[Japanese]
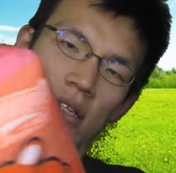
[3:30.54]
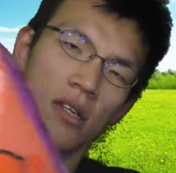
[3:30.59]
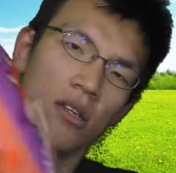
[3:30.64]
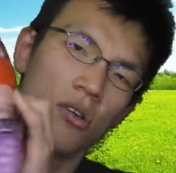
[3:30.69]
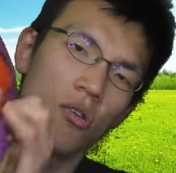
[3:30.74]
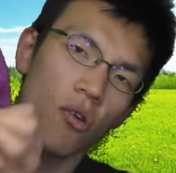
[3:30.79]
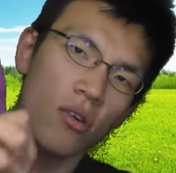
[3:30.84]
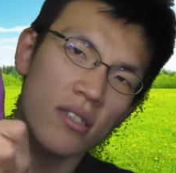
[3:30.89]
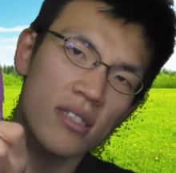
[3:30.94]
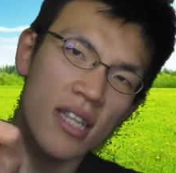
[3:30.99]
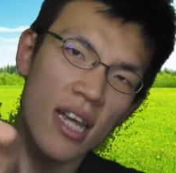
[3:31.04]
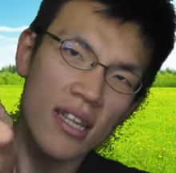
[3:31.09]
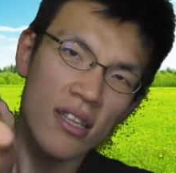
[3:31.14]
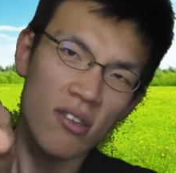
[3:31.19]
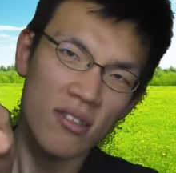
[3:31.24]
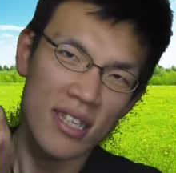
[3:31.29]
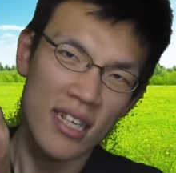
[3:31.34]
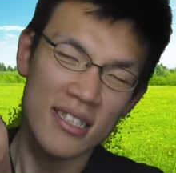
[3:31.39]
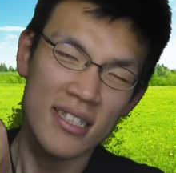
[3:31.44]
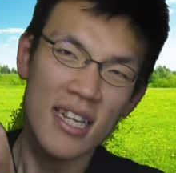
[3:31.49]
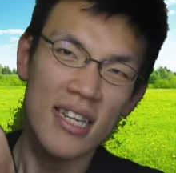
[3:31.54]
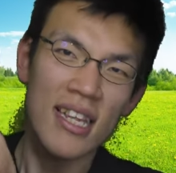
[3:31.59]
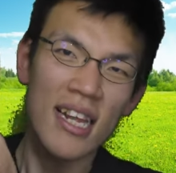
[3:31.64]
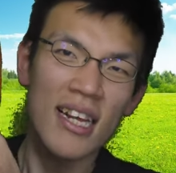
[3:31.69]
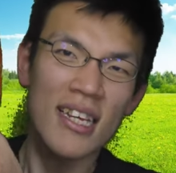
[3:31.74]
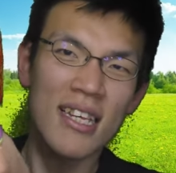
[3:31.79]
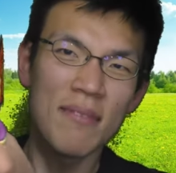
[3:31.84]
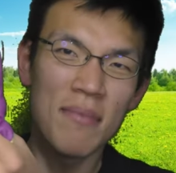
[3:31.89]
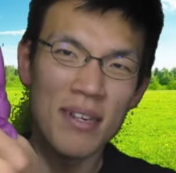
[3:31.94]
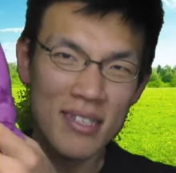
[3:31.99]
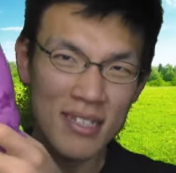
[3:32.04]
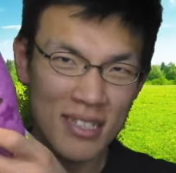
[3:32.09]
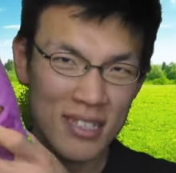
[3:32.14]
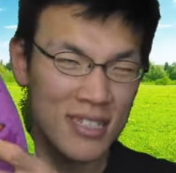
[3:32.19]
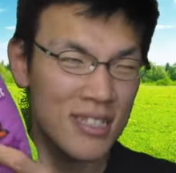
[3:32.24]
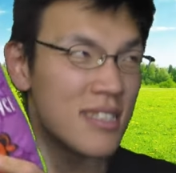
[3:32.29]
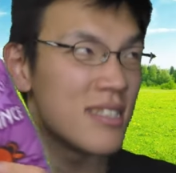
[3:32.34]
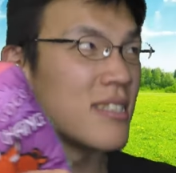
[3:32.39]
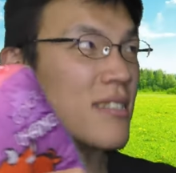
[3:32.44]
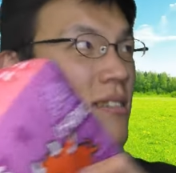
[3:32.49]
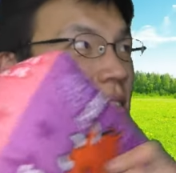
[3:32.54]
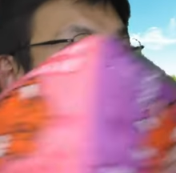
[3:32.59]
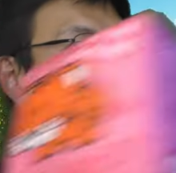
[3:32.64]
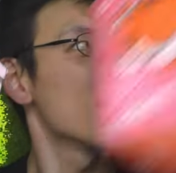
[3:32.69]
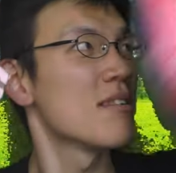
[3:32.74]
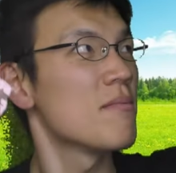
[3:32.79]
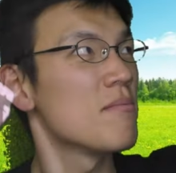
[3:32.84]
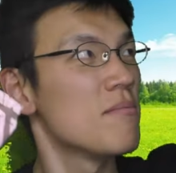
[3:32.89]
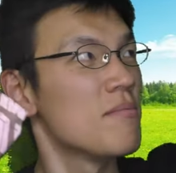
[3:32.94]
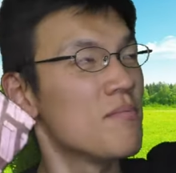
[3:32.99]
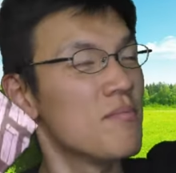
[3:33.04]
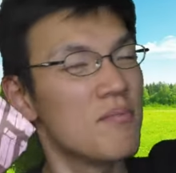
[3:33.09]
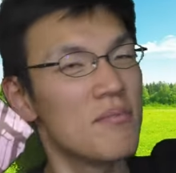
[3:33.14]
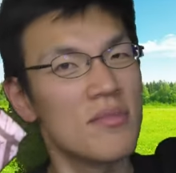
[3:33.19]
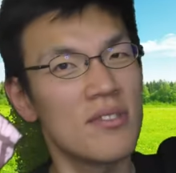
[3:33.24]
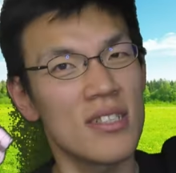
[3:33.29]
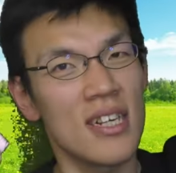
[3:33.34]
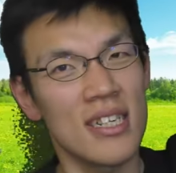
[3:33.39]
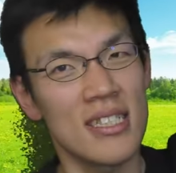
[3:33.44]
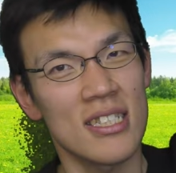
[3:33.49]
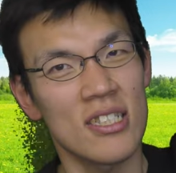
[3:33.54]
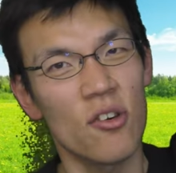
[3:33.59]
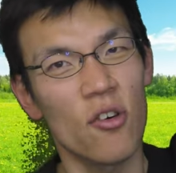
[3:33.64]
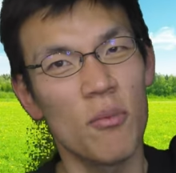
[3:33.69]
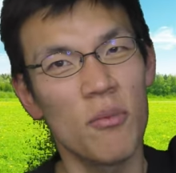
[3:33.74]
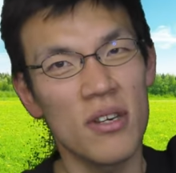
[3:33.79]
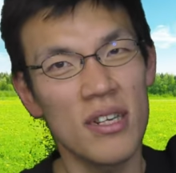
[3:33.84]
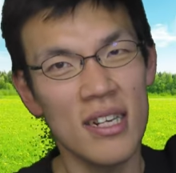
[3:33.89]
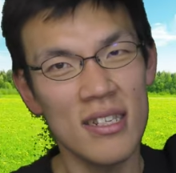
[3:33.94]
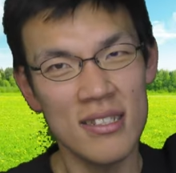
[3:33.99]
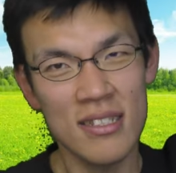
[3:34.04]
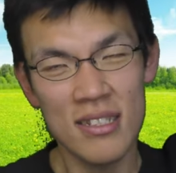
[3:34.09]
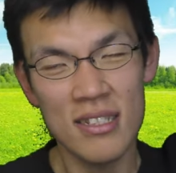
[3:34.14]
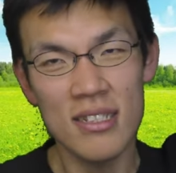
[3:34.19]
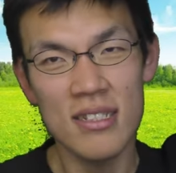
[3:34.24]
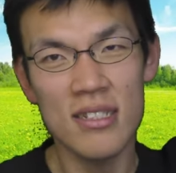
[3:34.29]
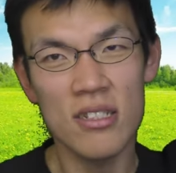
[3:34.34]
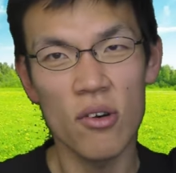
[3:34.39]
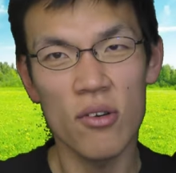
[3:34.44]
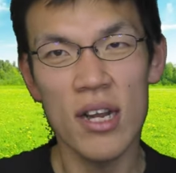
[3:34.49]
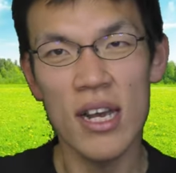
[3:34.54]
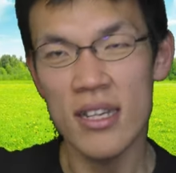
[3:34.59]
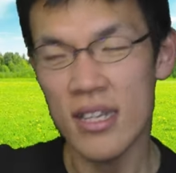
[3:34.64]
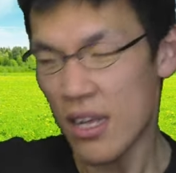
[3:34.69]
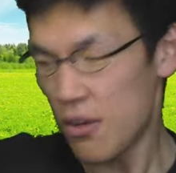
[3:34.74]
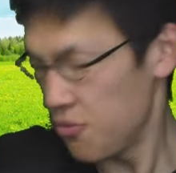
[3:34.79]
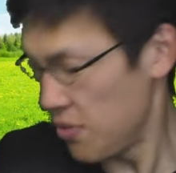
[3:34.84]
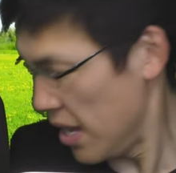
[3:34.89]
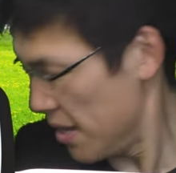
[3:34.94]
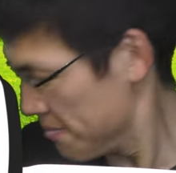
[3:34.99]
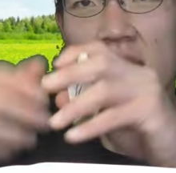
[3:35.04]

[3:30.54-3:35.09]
6点とさせていただきますうん昔を思い出すそれでは